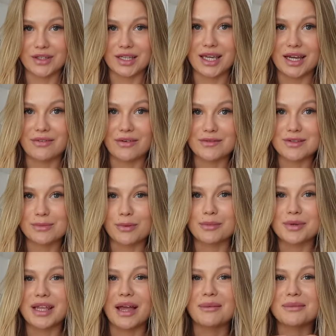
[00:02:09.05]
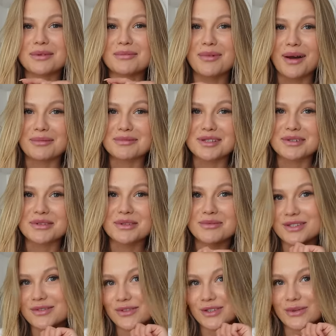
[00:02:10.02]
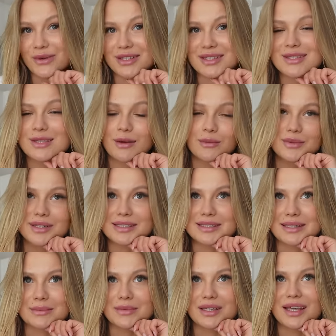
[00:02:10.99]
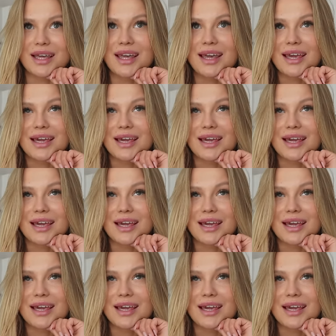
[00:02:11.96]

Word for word: tak jak Wam wspominałam i babcia już do mnie dzwoniła, co my chcemy